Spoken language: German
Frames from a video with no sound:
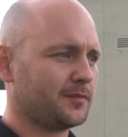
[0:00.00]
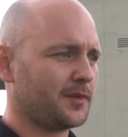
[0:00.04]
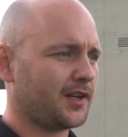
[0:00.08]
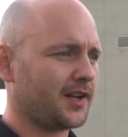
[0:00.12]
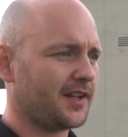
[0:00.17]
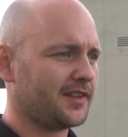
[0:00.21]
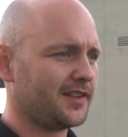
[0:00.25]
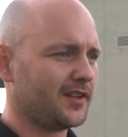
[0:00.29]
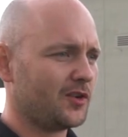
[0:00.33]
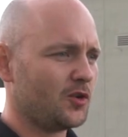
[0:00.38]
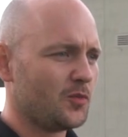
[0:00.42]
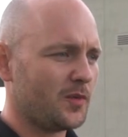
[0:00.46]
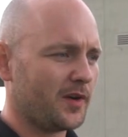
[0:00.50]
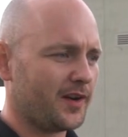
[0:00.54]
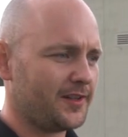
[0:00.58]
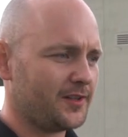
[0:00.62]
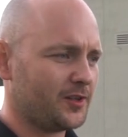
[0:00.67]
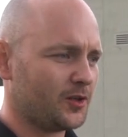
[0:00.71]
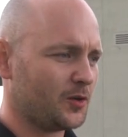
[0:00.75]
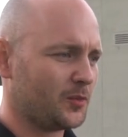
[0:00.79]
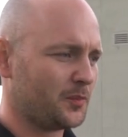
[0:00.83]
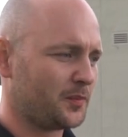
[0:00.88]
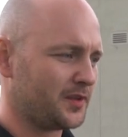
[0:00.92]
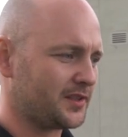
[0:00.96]
Man kann ja überall
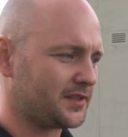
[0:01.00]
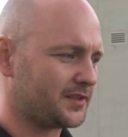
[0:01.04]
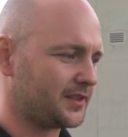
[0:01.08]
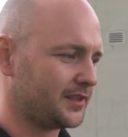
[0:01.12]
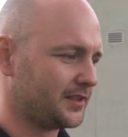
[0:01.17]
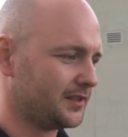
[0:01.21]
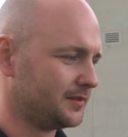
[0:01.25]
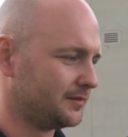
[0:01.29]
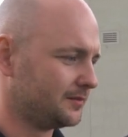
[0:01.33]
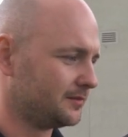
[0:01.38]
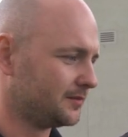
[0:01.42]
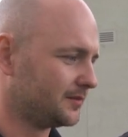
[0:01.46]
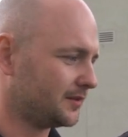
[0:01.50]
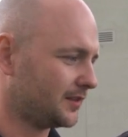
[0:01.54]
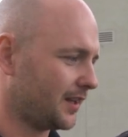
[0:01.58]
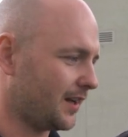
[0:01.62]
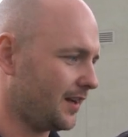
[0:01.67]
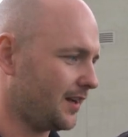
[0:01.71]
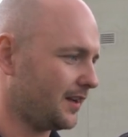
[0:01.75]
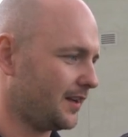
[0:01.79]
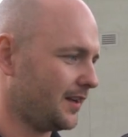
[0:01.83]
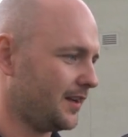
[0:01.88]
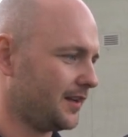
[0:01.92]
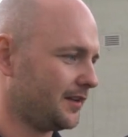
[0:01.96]
noch ein bisschen
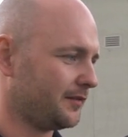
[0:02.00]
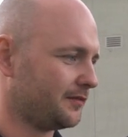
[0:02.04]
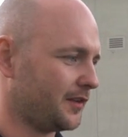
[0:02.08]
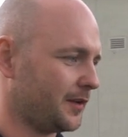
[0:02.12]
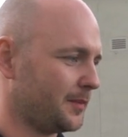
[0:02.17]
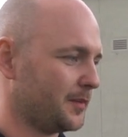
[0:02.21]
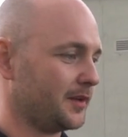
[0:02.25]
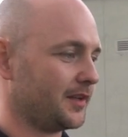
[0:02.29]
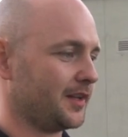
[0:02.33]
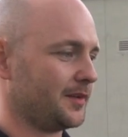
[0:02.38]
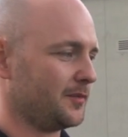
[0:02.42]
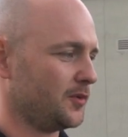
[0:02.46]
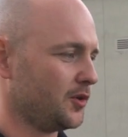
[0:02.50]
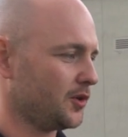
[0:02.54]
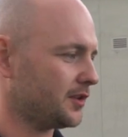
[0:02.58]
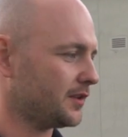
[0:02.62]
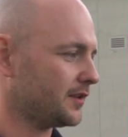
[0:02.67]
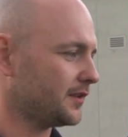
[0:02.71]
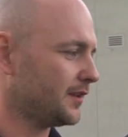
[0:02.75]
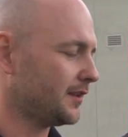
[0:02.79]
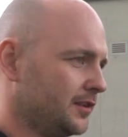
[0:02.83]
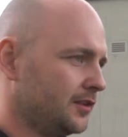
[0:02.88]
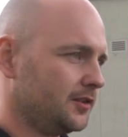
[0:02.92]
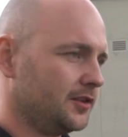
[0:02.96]
nachlegen, wenn man denn
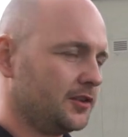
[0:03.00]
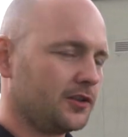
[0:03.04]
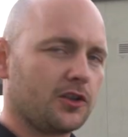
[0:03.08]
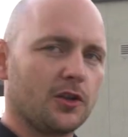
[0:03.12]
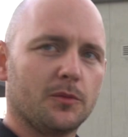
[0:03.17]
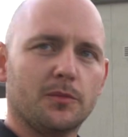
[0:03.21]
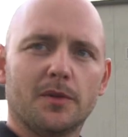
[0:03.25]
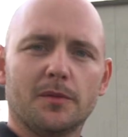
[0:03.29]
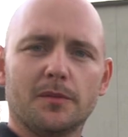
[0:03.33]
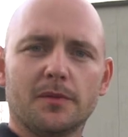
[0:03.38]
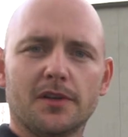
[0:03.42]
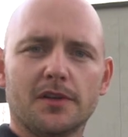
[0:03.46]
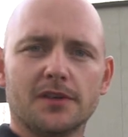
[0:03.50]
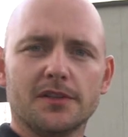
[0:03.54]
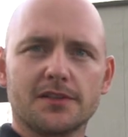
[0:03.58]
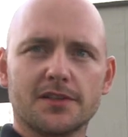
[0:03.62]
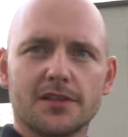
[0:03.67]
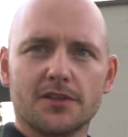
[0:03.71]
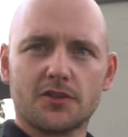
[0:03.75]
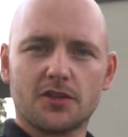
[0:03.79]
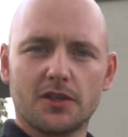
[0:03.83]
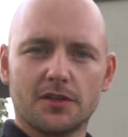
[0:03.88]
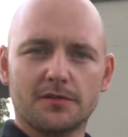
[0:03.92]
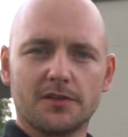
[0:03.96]
möchte. Und dann können wir mal uns
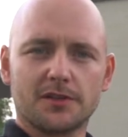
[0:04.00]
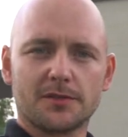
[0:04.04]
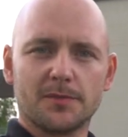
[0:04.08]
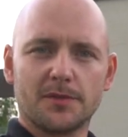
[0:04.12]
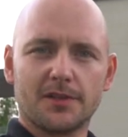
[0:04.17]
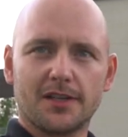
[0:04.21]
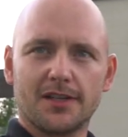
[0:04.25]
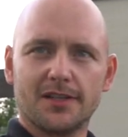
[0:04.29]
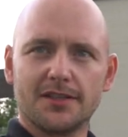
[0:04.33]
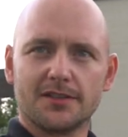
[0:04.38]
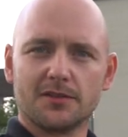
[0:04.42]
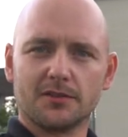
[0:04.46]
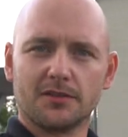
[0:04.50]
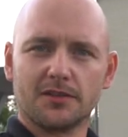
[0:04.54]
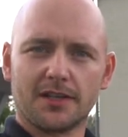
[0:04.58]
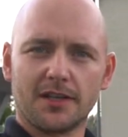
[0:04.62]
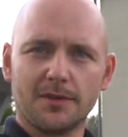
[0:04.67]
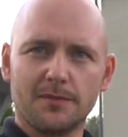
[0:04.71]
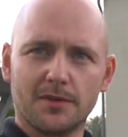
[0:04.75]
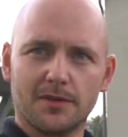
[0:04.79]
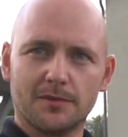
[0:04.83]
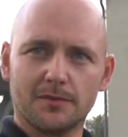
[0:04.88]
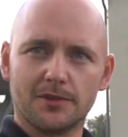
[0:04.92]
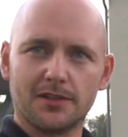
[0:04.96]
anschauen, was wir da alles so
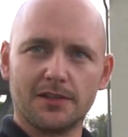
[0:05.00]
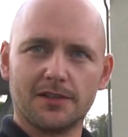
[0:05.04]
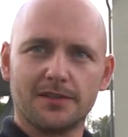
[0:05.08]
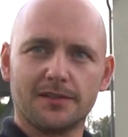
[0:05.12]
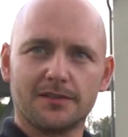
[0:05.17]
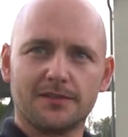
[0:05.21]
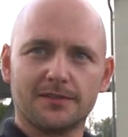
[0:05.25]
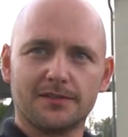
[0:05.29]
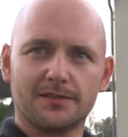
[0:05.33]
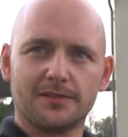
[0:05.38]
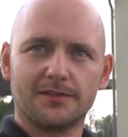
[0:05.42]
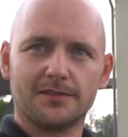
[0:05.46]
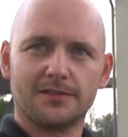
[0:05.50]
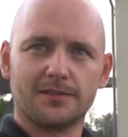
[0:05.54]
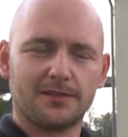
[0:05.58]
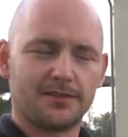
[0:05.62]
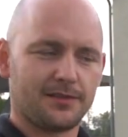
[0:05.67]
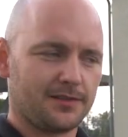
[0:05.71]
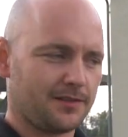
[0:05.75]
getrieben haben, oder? Ja.